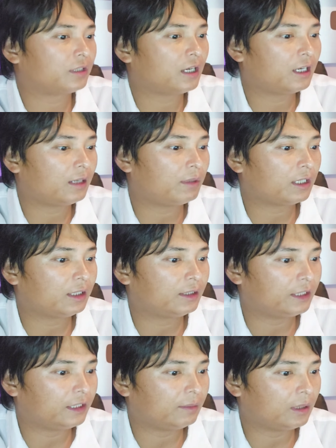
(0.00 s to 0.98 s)
が、まあ、か
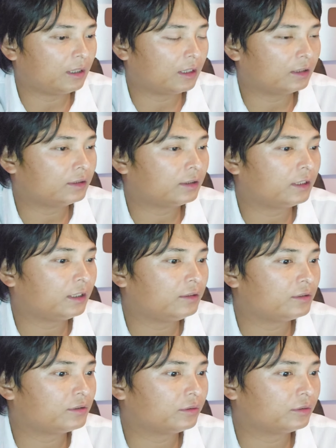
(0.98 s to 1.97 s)
なり今上がってい
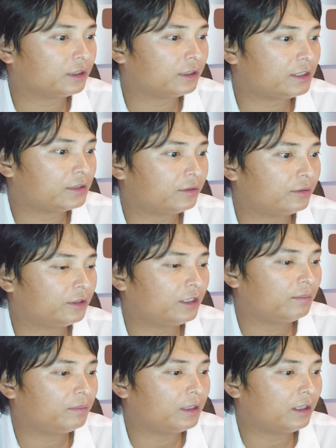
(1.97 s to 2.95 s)
る状態です。この
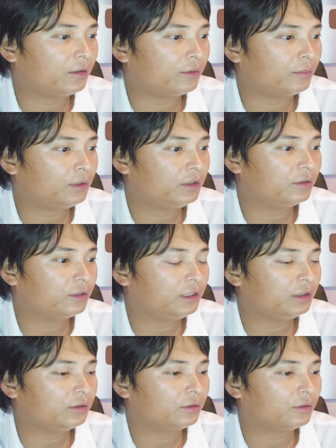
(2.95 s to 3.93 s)
ね、あの、緑
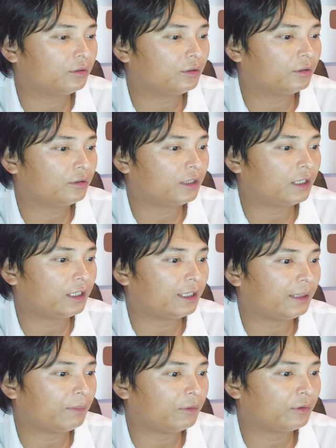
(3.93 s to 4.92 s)
色の、
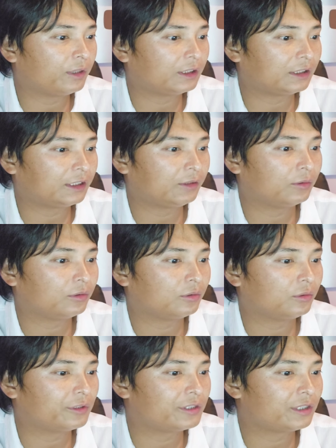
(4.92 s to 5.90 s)
えー、ものが縦玉
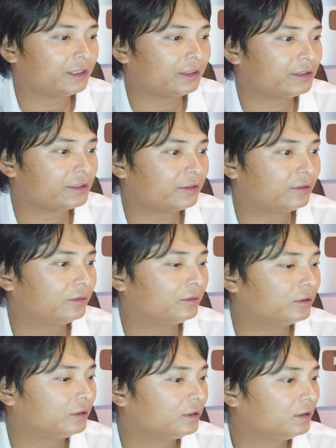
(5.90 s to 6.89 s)
の大きさなんですけ
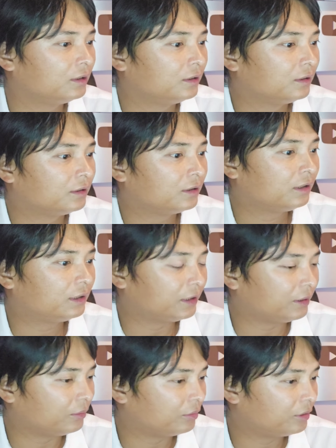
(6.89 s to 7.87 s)
ど、かな
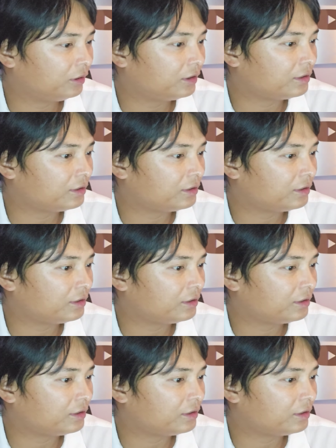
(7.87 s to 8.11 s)
り大きいで